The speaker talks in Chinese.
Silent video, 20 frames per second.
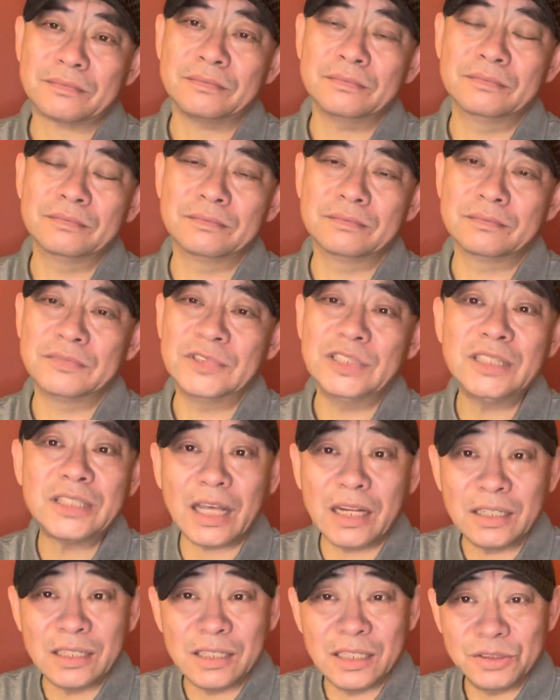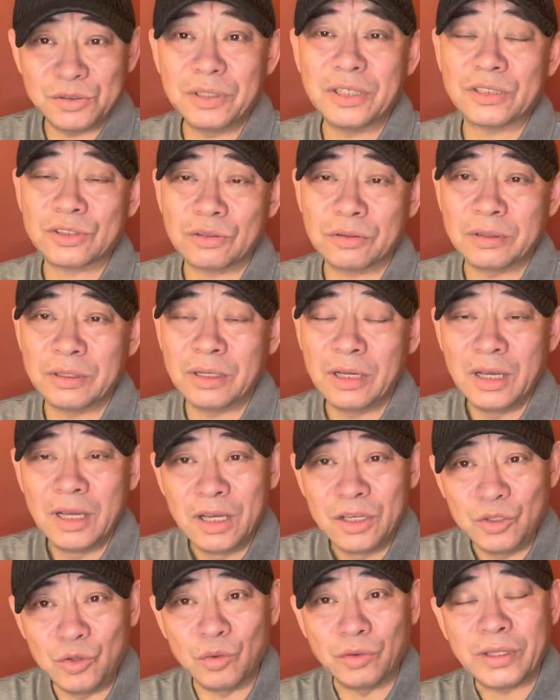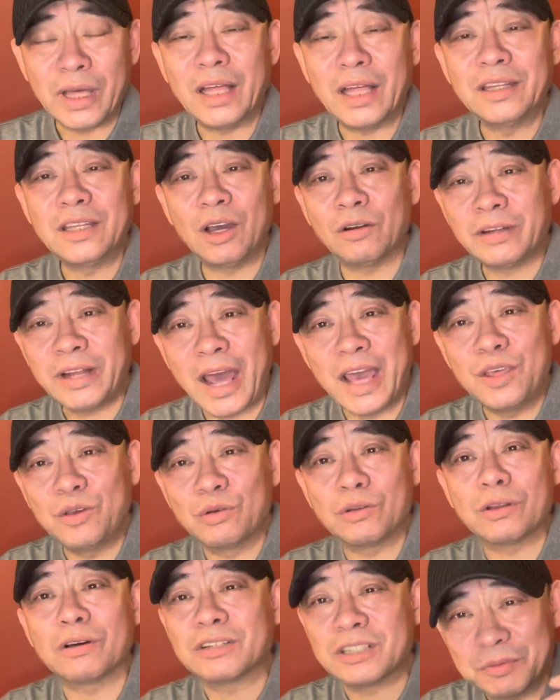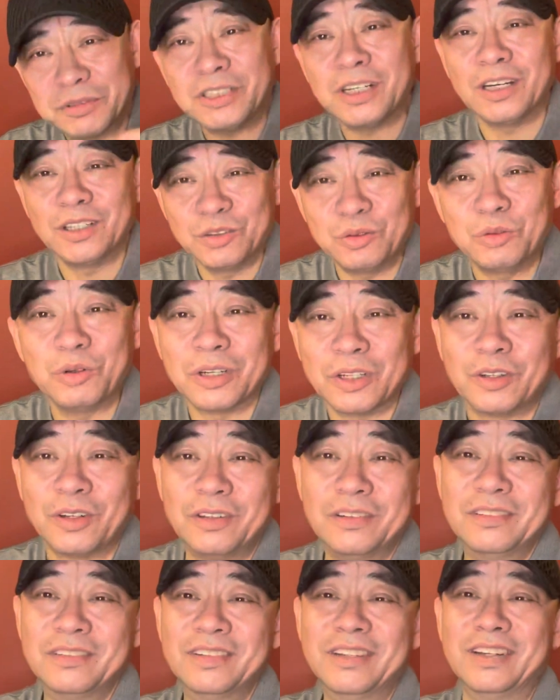嗯，意大利歌剧那时候咏叹调滥用到什么程度了都？